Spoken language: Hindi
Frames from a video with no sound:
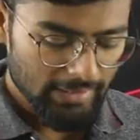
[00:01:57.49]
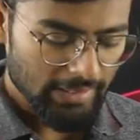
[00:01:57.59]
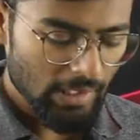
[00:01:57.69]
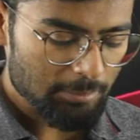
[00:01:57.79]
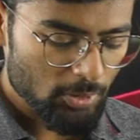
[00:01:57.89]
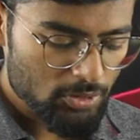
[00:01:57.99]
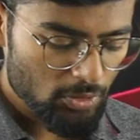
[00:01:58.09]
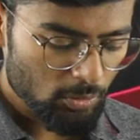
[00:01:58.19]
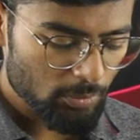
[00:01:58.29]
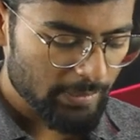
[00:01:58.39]
कि आपको
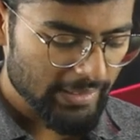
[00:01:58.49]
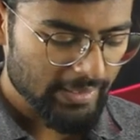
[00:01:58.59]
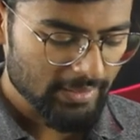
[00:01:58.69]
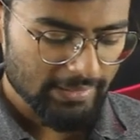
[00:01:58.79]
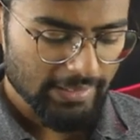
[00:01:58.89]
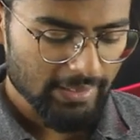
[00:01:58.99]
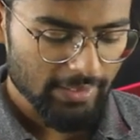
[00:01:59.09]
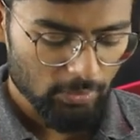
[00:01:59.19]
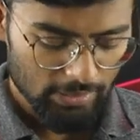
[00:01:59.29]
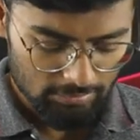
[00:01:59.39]
जो ऊपर ये देख
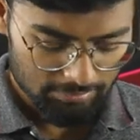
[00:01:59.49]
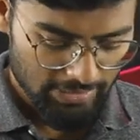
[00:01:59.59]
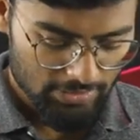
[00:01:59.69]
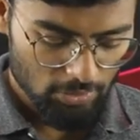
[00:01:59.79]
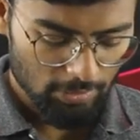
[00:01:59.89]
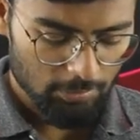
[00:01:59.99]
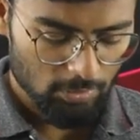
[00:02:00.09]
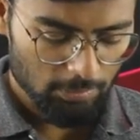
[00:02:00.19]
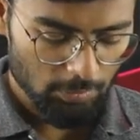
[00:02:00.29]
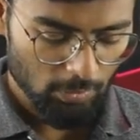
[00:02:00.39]
रहे हो ना ये जो
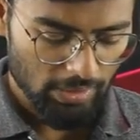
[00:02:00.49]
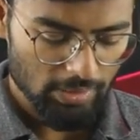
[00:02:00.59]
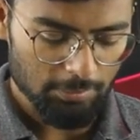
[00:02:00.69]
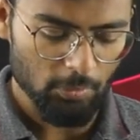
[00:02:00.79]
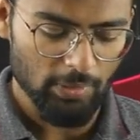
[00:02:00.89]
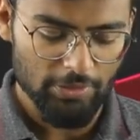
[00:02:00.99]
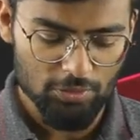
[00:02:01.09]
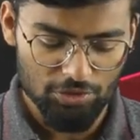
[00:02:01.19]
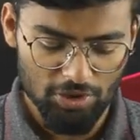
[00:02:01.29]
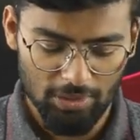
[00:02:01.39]
आपको पूरा का पूरा ये
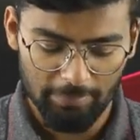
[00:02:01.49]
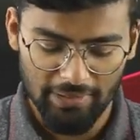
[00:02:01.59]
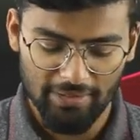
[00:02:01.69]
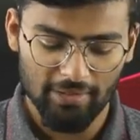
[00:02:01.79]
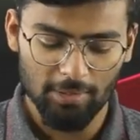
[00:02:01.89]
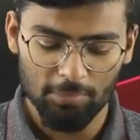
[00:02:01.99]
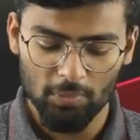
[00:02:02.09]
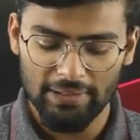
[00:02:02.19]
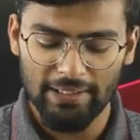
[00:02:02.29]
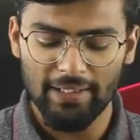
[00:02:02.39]
जो चार्ट पैटर्न
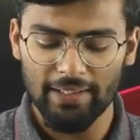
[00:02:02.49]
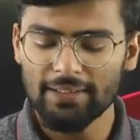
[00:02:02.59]
आपको ये दिख रहा